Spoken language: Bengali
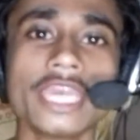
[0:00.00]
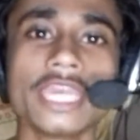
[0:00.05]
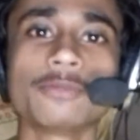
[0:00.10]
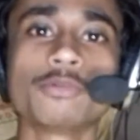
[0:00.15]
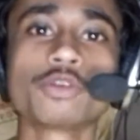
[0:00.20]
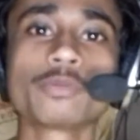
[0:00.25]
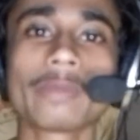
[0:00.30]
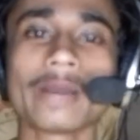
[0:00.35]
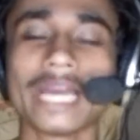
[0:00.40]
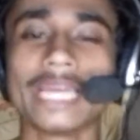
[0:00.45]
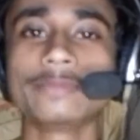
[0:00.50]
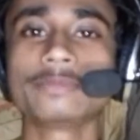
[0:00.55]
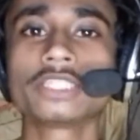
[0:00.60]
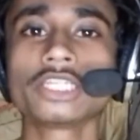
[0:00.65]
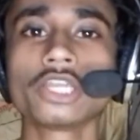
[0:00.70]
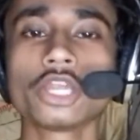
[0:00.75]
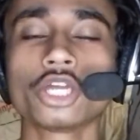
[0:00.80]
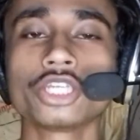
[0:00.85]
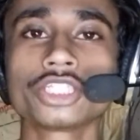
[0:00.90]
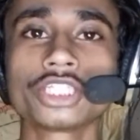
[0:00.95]
এবং ফাইভ জি
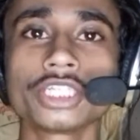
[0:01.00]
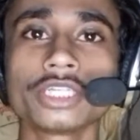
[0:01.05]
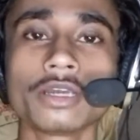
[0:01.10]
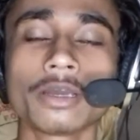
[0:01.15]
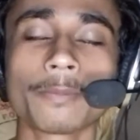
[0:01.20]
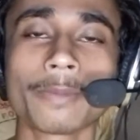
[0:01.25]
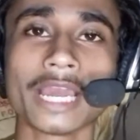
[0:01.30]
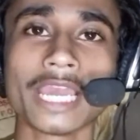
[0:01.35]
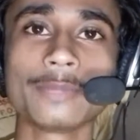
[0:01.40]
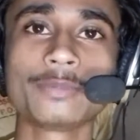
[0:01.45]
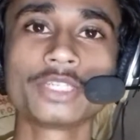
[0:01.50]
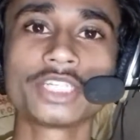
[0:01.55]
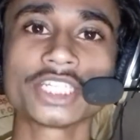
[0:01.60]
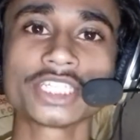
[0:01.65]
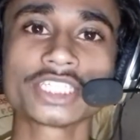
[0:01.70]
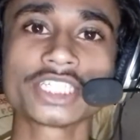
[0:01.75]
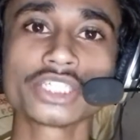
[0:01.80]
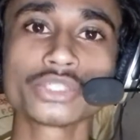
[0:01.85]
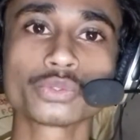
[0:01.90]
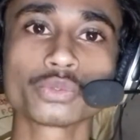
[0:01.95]
লঞ্চ ফাইভ জি
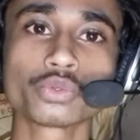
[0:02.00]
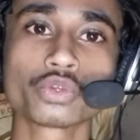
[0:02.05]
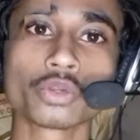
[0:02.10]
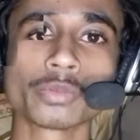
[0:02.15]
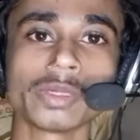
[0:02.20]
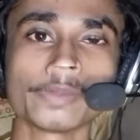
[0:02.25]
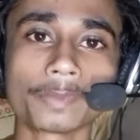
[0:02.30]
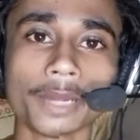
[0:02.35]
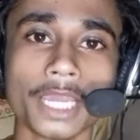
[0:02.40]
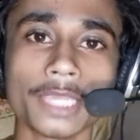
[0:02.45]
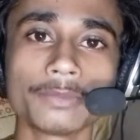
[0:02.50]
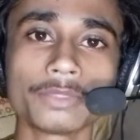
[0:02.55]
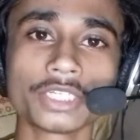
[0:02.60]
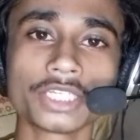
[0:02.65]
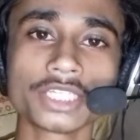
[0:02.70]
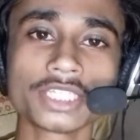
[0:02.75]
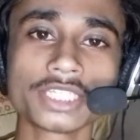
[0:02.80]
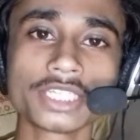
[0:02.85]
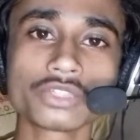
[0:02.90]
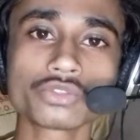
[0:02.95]
টেস্টিং শুরু করবে ফাইভ জি
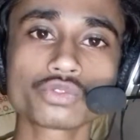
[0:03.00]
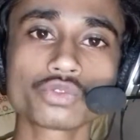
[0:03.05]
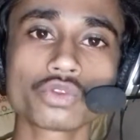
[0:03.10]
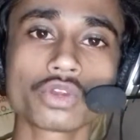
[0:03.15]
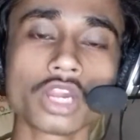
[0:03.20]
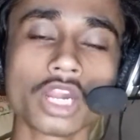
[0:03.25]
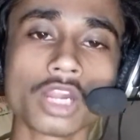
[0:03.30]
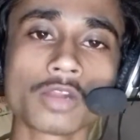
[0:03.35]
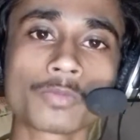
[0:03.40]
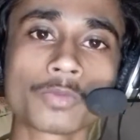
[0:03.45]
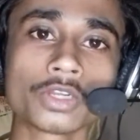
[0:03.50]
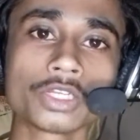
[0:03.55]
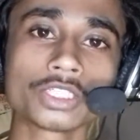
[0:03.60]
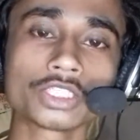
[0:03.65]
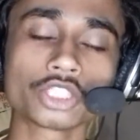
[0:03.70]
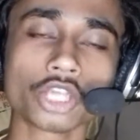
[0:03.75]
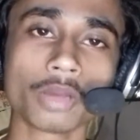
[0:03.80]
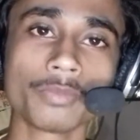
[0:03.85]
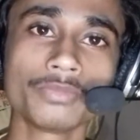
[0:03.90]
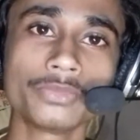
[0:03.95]
টেস্টিং শুরু করার পর
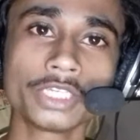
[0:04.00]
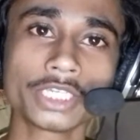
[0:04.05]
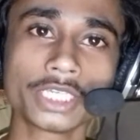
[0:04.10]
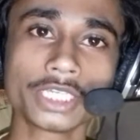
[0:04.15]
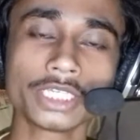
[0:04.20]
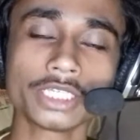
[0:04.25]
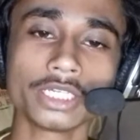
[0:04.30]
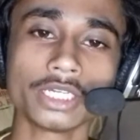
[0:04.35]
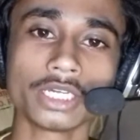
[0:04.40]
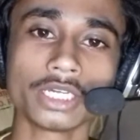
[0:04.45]
সব থেকে